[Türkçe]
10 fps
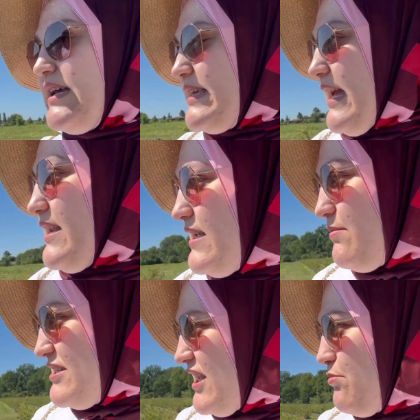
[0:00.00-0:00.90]
Yani
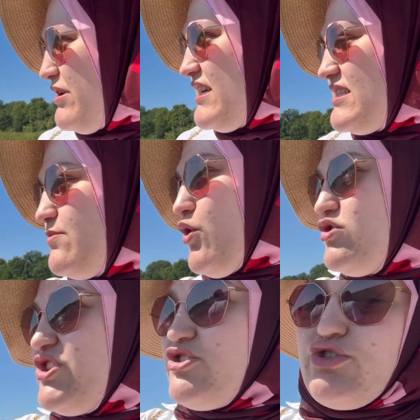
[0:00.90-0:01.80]
mesela bir kısmı
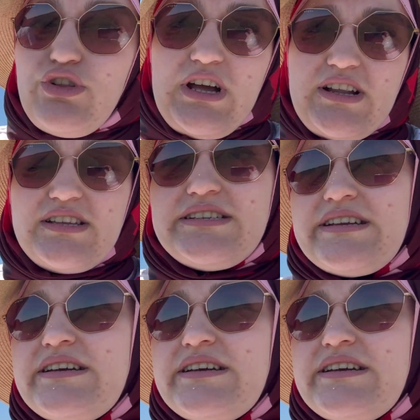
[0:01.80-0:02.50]
önce açıyorlardır.